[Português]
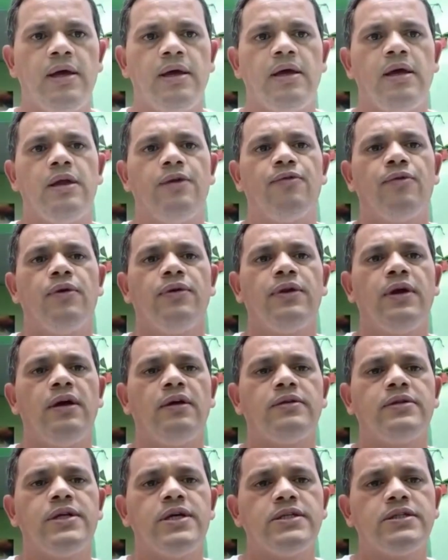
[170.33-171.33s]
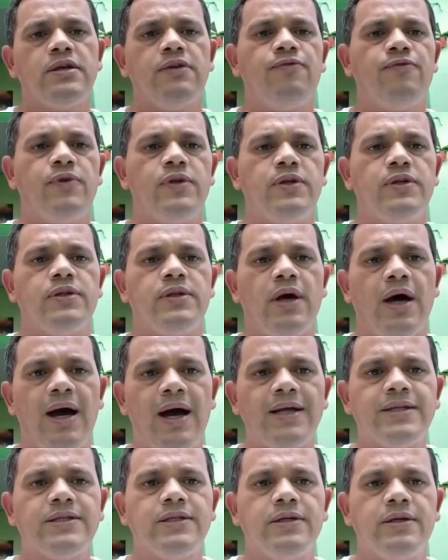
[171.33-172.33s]
Ele falou, né, nessa
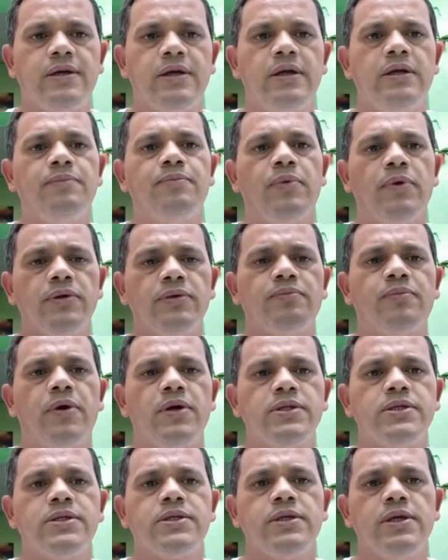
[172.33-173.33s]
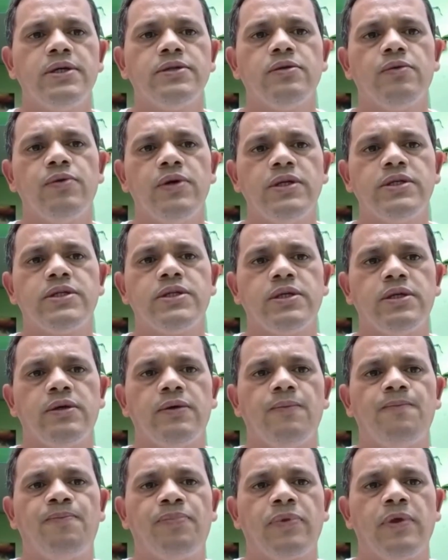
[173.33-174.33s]
infinidade, ele pode, pode se resolver
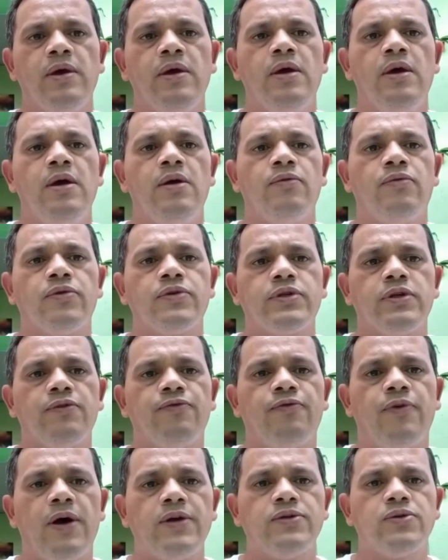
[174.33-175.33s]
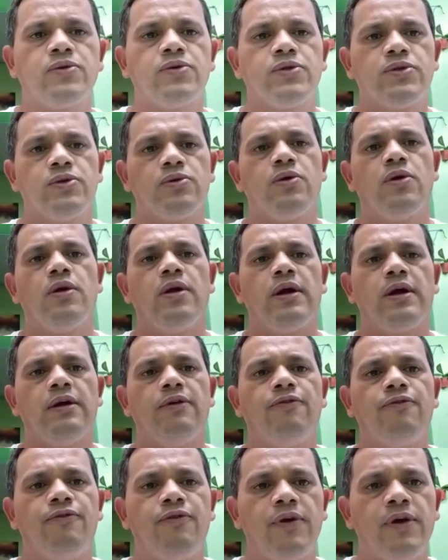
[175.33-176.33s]
sim. Você faz o que o seu colega
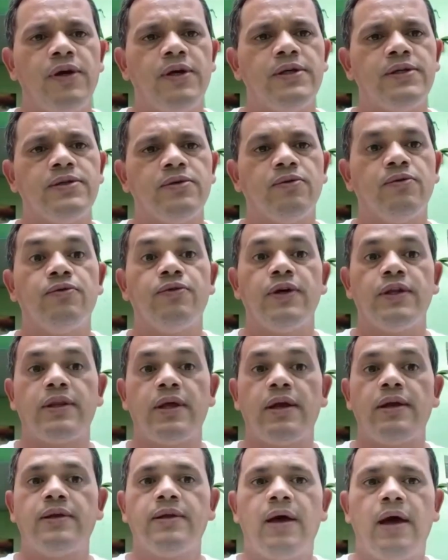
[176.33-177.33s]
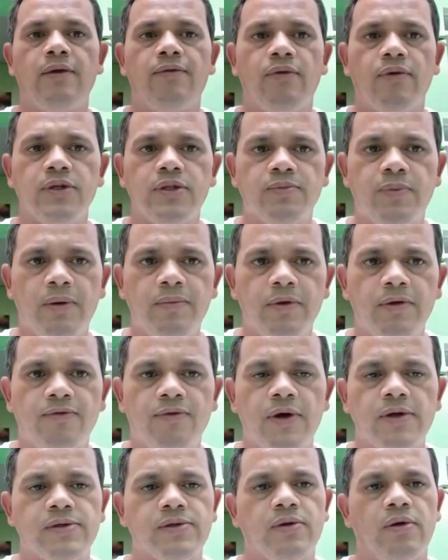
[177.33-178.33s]
fez. O veterinário falou isso para mim.
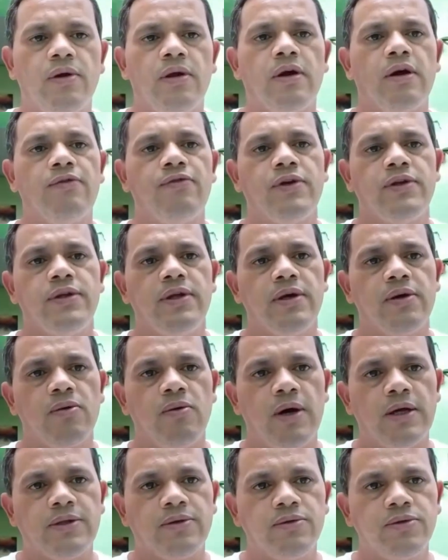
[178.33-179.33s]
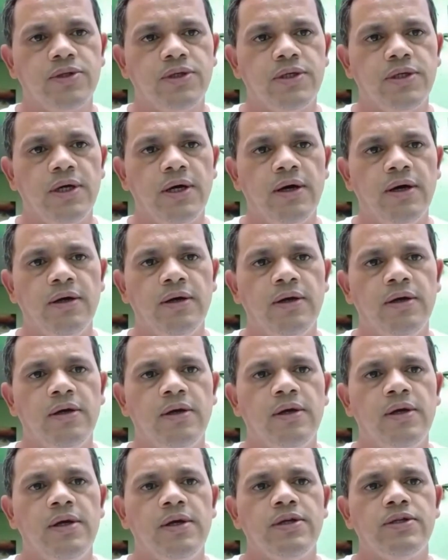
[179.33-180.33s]
Faz o seu colega fez, dê quatro dias.
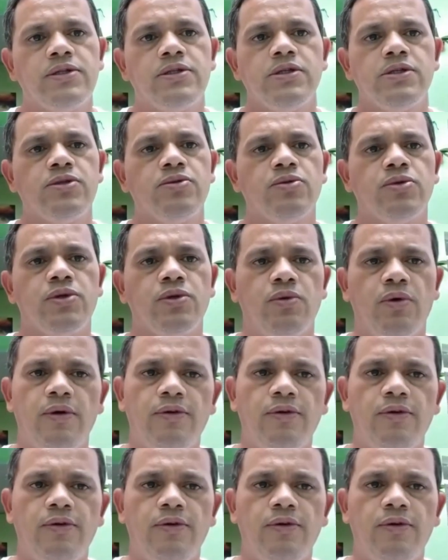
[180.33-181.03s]
Se surgiu o